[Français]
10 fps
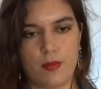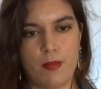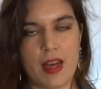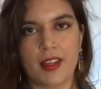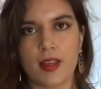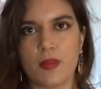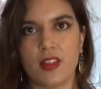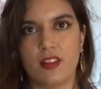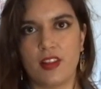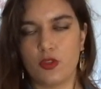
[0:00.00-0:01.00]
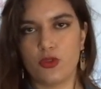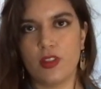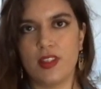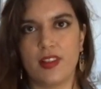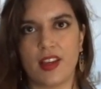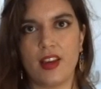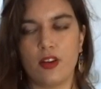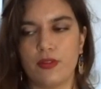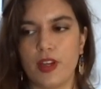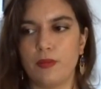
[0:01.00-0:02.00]
malgré mes études
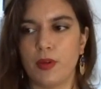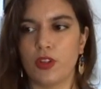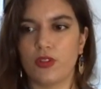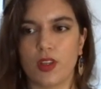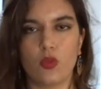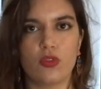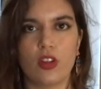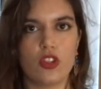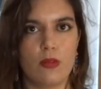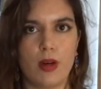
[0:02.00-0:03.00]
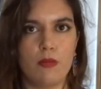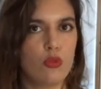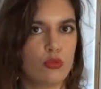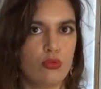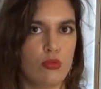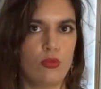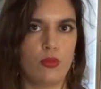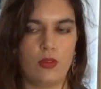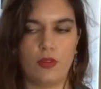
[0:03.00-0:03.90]
littéraires, en fait, pendant très longtemps, j'ai pas beaucoup lu.